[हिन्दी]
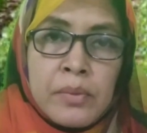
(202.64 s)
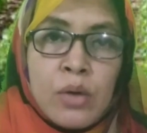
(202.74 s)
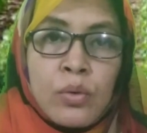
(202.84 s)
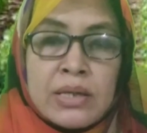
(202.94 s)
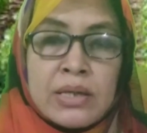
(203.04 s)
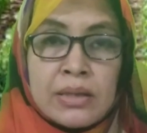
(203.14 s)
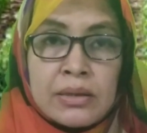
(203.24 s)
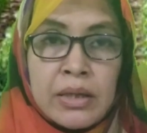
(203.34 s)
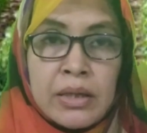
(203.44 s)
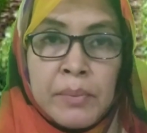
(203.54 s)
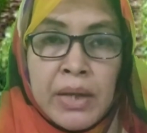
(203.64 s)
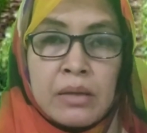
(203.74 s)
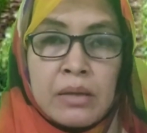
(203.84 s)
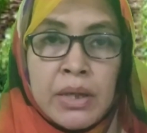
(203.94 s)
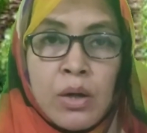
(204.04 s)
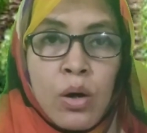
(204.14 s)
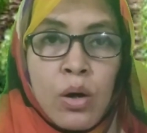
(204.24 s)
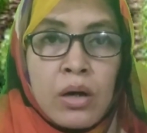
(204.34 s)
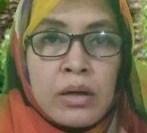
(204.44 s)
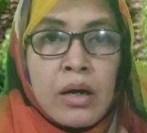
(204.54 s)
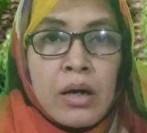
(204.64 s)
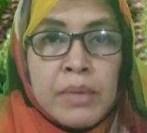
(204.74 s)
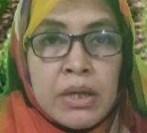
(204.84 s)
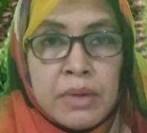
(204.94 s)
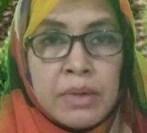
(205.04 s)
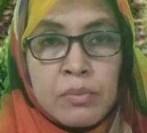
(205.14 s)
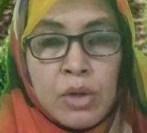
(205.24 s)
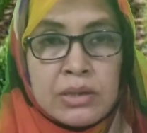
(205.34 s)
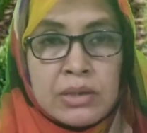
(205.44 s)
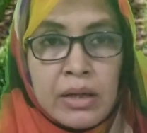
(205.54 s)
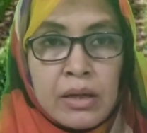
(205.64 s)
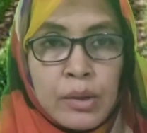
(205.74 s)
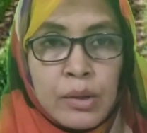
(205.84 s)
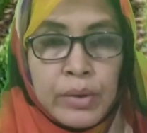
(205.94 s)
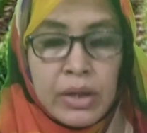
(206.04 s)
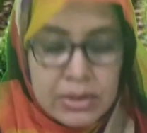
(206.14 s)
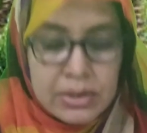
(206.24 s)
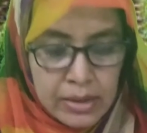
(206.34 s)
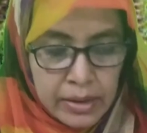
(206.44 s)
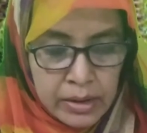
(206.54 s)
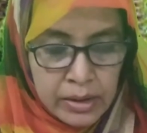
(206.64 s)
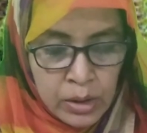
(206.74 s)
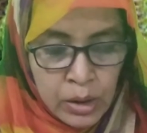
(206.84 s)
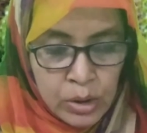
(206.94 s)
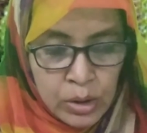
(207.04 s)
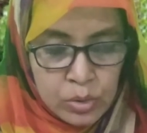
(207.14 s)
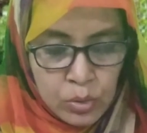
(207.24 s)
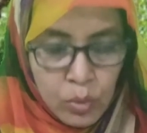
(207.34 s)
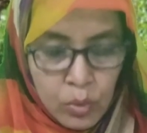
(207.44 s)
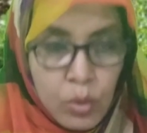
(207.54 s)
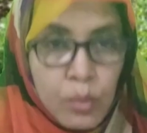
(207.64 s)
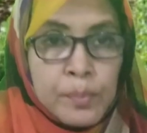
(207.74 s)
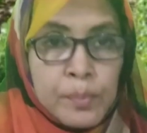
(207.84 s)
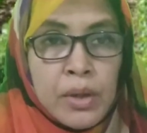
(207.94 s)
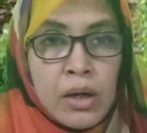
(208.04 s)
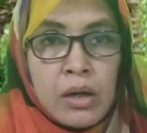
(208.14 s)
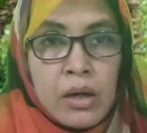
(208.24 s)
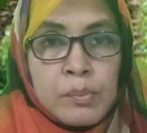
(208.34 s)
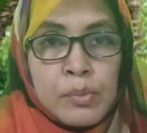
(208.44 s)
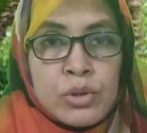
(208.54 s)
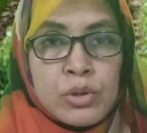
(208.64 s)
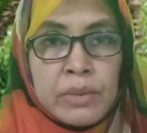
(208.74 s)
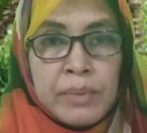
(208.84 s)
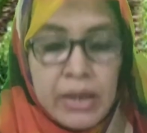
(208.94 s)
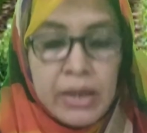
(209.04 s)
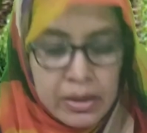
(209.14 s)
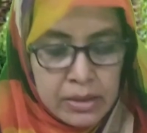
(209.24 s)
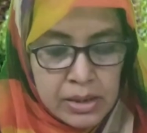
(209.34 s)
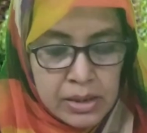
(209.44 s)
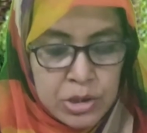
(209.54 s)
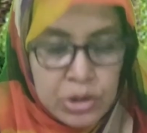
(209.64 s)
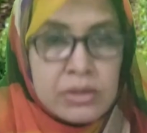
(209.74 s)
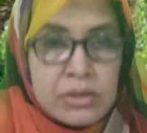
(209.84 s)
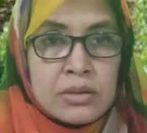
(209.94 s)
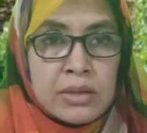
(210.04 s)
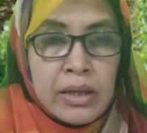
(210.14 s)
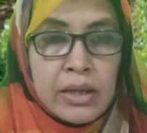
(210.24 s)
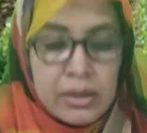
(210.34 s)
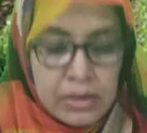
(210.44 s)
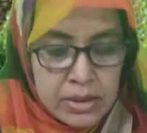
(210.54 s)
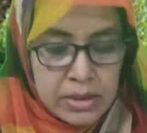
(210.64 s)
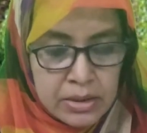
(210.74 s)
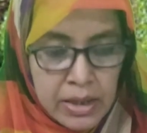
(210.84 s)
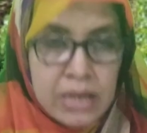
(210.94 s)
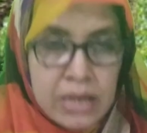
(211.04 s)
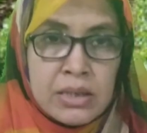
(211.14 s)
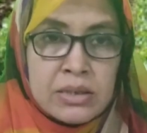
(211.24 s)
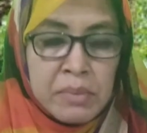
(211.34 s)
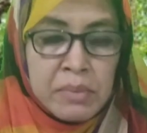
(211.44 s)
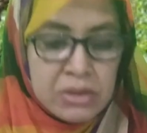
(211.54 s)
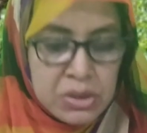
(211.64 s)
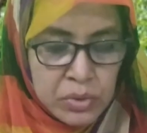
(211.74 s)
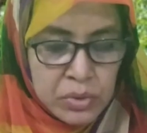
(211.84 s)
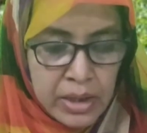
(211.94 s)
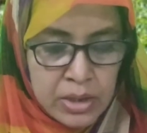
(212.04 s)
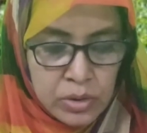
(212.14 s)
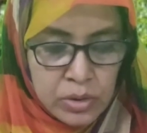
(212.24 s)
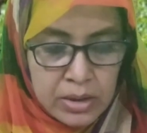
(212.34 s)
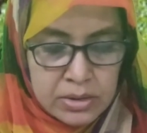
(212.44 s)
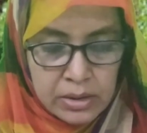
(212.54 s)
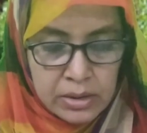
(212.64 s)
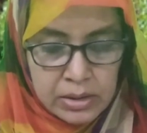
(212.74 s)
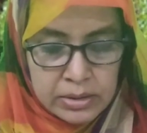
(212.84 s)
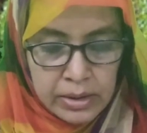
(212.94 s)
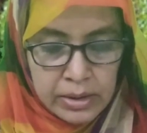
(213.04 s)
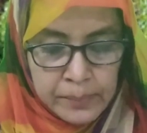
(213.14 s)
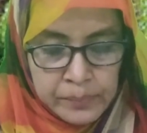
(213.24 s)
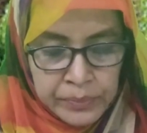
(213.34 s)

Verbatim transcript: घरों का हिस्सा थी पहले भी और अभी भी बहुत सारे घरों का हिस्सा है तो पोल्ट्री भी एग्रीकल्चर से ही रिलेटेड है इसकी सब इंडस्ट्री है जो यहाँ से निकलती है